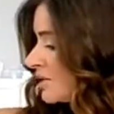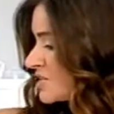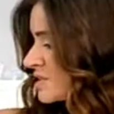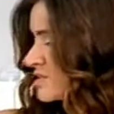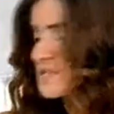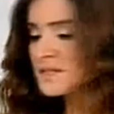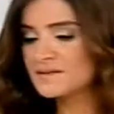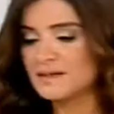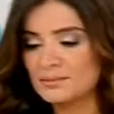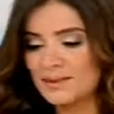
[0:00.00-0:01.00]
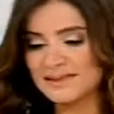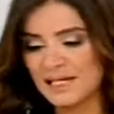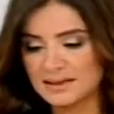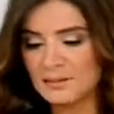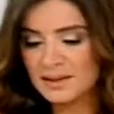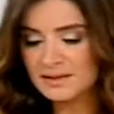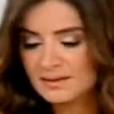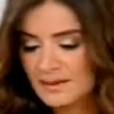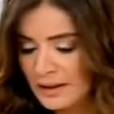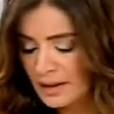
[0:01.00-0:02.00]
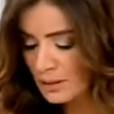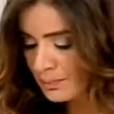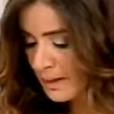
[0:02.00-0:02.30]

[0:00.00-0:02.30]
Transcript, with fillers: مشي دقيقتين بس حتى ما تتاخر